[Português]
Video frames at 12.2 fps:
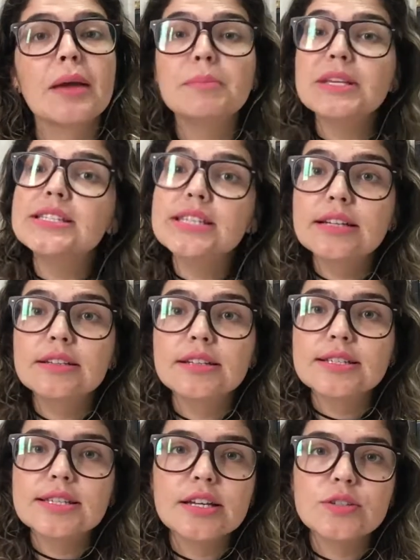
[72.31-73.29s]
Me siga
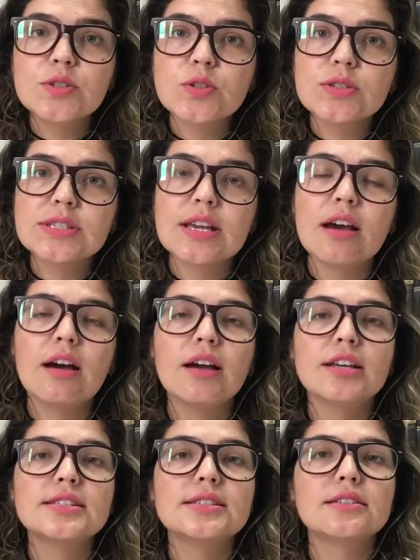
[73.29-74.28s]
nas redes
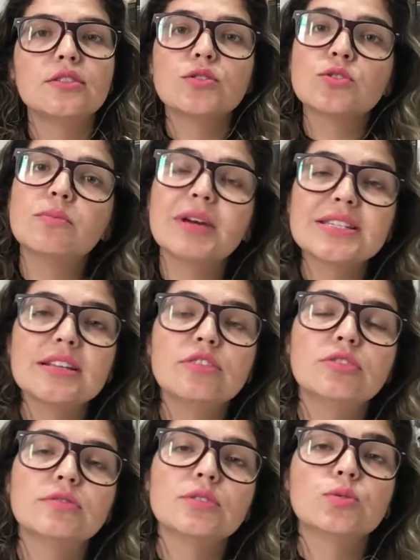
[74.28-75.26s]
sociais, eu sou mais
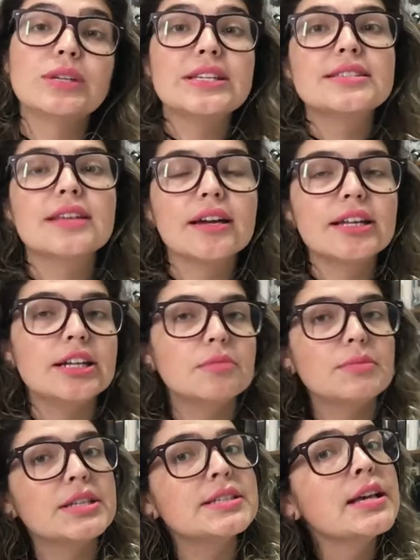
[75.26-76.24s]
ativa no Instagram,
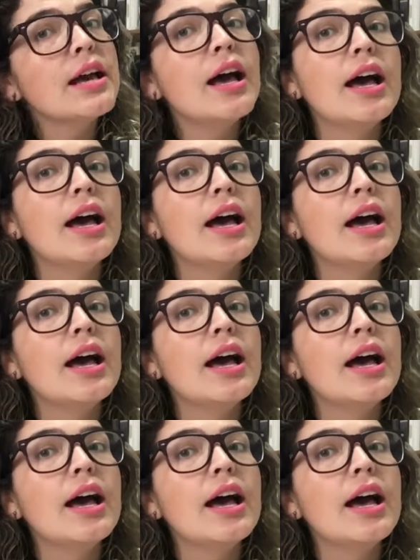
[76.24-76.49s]
mas